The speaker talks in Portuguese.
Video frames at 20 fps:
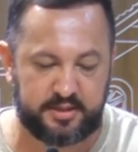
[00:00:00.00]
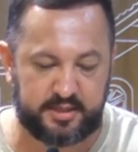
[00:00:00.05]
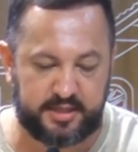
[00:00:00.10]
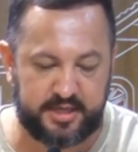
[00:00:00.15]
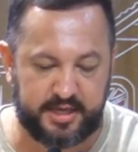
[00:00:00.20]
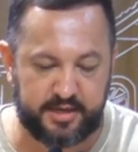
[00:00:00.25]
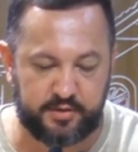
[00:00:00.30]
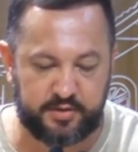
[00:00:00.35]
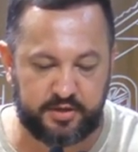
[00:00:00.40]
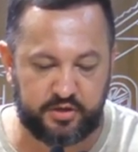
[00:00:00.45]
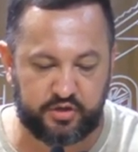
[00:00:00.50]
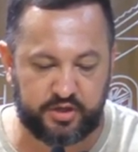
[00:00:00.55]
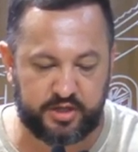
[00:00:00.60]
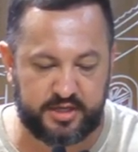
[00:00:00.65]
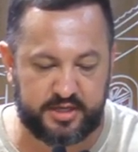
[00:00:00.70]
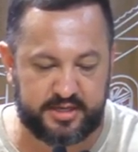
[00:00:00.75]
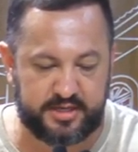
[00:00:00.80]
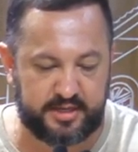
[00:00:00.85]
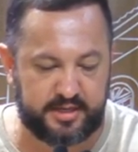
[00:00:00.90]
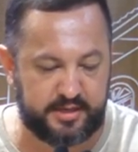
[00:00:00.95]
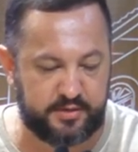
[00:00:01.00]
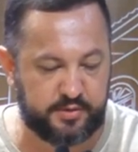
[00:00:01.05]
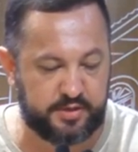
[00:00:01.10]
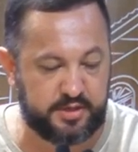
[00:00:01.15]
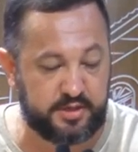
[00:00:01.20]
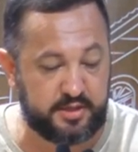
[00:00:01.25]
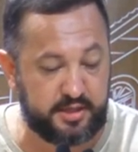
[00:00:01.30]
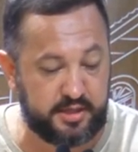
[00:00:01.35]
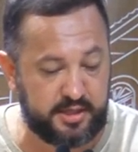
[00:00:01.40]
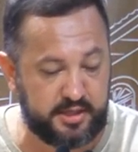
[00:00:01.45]
quero deixar claro
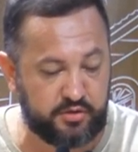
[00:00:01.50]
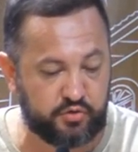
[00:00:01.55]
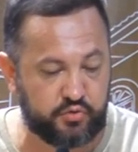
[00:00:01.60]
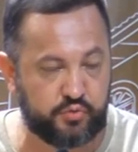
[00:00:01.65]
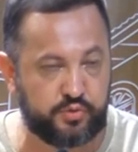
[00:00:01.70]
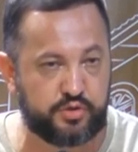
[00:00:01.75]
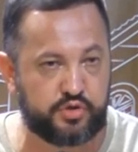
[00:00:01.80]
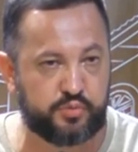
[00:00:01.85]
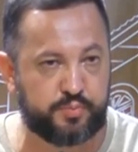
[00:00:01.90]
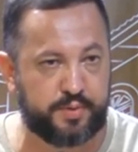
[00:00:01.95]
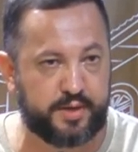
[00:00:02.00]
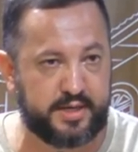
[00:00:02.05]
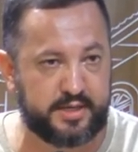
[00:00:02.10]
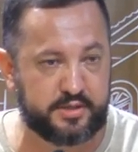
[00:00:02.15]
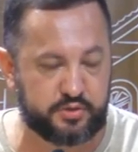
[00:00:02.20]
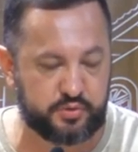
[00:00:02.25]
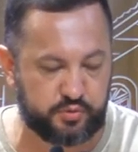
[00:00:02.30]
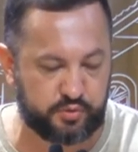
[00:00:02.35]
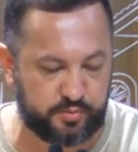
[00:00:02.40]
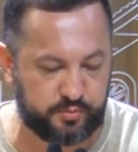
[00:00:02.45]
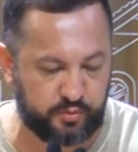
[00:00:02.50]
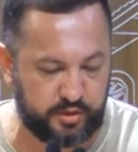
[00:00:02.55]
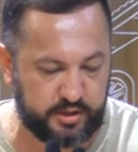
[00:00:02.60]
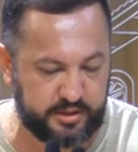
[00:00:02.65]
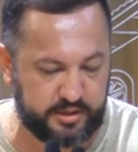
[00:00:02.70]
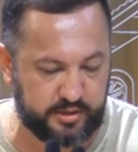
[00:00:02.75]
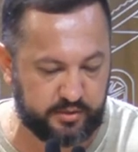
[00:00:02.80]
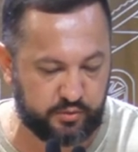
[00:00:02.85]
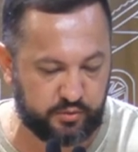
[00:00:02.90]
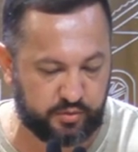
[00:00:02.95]
que deixo espaço como
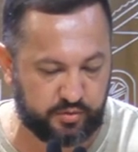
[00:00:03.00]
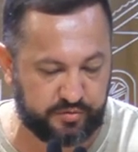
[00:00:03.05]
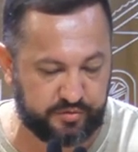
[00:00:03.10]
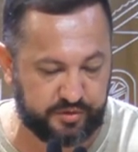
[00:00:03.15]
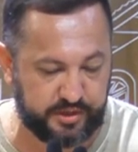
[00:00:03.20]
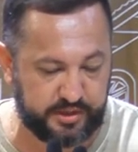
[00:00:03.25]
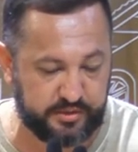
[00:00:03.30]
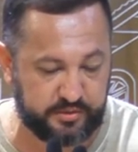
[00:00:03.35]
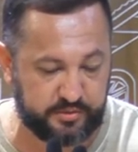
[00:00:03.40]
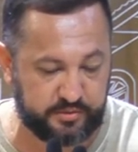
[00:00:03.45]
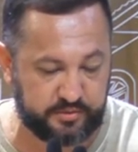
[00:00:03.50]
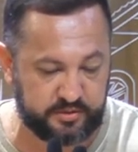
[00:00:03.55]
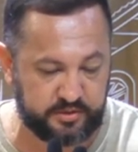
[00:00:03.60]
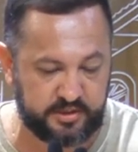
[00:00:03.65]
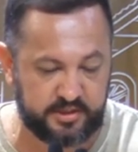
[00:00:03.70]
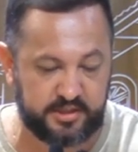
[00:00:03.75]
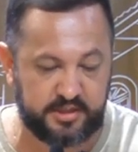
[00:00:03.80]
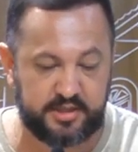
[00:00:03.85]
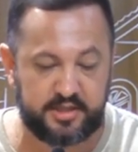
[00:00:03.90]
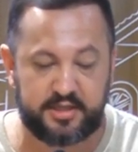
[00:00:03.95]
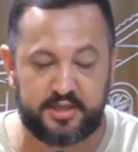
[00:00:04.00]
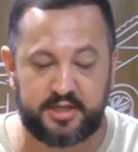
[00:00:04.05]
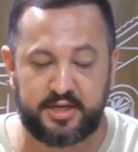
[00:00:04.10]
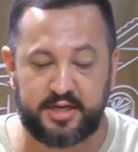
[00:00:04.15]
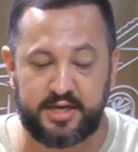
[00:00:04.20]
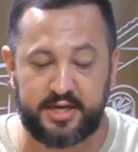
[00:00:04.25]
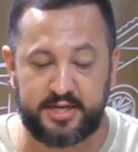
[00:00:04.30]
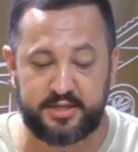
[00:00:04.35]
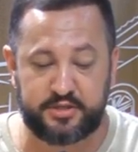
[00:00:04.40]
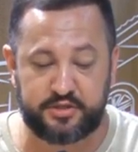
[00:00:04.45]
líder do governo,
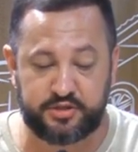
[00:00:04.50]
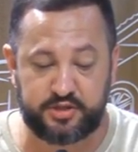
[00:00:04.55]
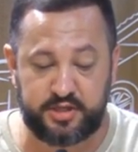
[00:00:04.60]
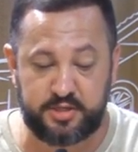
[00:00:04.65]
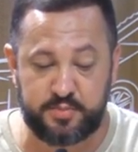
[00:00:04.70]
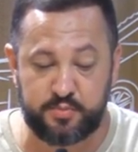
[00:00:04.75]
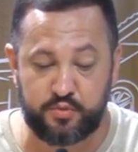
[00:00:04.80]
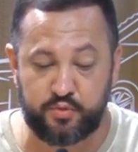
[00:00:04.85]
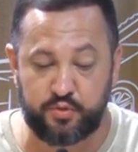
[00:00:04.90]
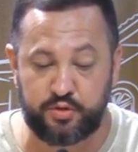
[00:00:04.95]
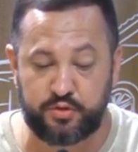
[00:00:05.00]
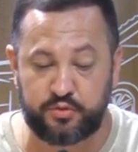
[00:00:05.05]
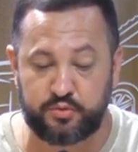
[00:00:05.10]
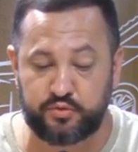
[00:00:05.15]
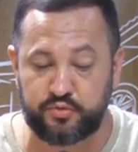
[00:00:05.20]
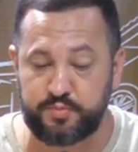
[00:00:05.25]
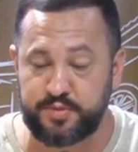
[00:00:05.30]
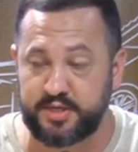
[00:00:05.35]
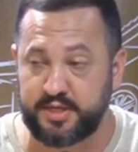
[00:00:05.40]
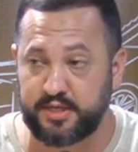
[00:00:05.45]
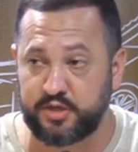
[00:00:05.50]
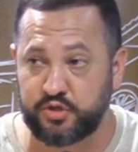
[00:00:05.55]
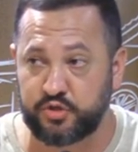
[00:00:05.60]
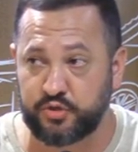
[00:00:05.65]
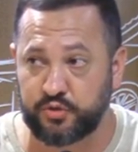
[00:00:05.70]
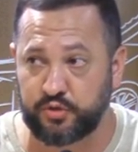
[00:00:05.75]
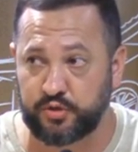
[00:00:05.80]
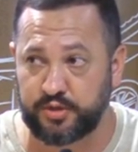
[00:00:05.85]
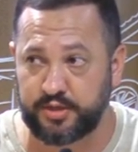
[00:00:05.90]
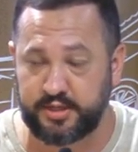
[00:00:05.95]
antes que muitos me
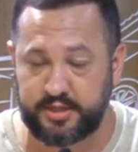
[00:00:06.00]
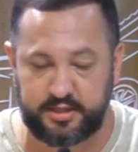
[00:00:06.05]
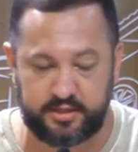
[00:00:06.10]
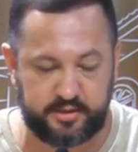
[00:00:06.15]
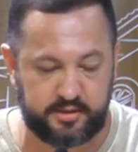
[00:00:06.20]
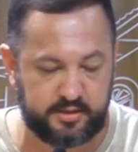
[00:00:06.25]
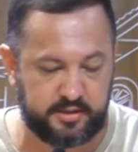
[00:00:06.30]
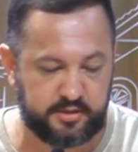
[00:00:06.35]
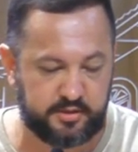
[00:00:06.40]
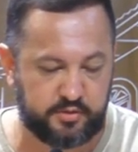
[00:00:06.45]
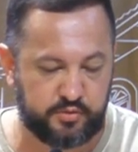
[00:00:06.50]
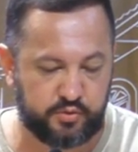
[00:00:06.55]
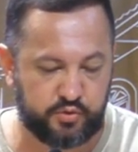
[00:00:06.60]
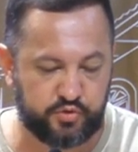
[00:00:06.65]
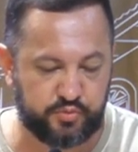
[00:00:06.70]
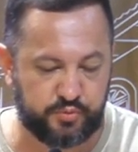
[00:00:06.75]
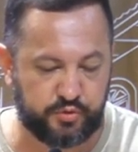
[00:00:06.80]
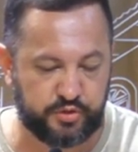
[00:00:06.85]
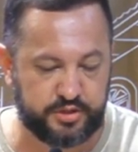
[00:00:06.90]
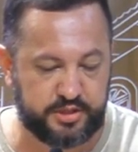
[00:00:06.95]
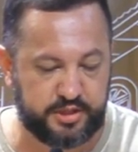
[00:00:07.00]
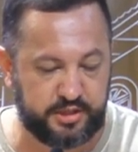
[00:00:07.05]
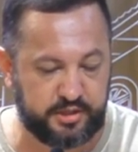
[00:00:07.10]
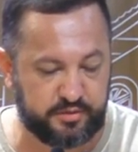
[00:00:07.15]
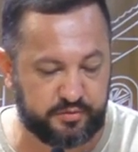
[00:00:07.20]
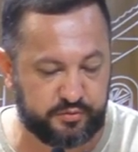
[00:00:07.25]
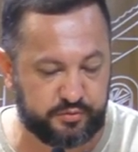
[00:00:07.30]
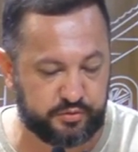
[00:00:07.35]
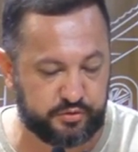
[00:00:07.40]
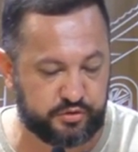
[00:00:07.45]
questionem os
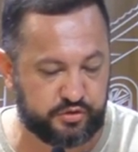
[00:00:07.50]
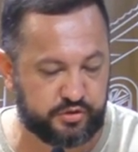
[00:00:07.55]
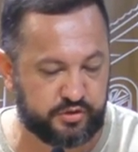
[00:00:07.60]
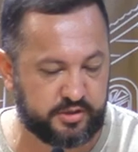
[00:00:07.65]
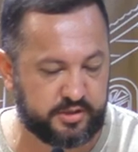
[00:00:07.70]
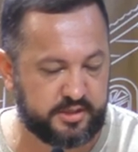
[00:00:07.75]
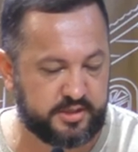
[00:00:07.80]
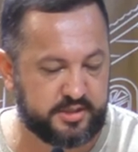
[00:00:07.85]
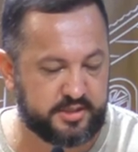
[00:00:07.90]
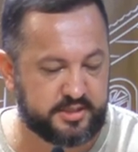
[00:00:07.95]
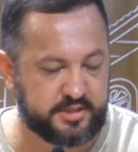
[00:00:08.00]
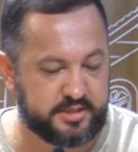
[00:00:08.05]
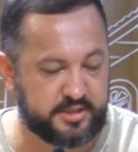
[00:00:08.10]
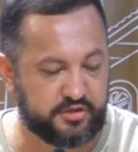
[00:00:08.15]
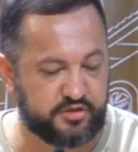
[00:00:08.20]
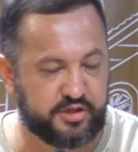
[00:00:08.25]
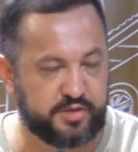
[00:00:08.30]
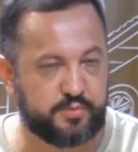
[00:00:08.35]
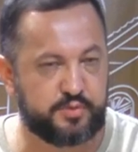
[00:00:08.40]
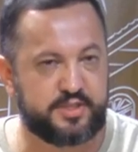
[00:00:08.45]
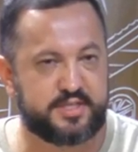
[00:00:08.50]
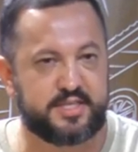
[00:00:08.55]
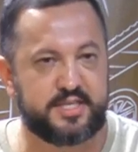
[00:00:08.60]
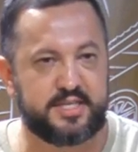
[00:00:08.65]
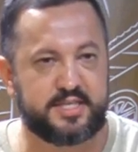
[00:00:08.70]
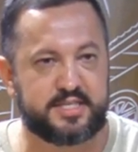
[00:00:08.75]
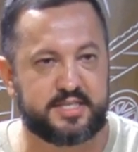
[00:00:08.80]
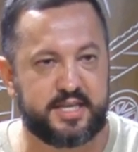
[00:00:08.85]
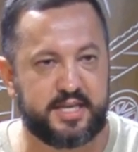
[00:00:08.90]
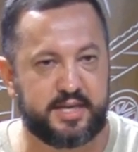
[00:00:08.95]
motivos, sejamos
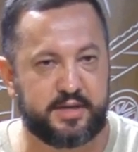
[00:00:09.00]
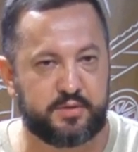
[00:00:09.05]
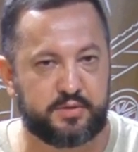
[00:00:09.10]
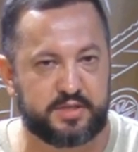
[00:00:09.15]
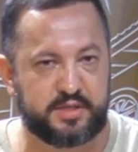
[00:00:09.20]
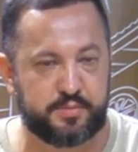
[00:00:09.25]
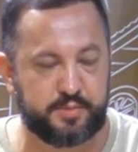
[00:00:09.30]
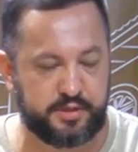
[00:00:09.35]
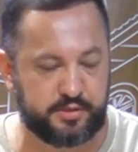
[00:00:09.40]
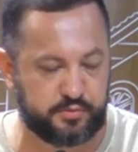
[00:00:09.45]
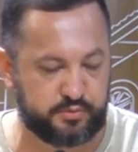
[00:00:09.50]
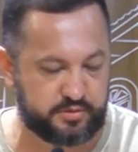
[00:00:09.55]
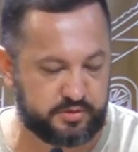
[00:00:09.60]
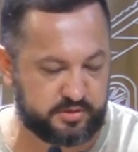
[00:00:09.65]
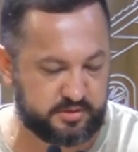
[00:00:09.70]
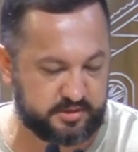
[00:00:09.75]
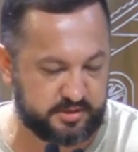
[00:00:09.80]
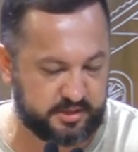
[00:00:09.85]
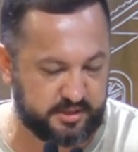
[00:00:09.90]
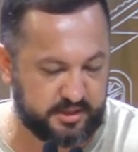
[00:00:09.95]
sinceros, amigos.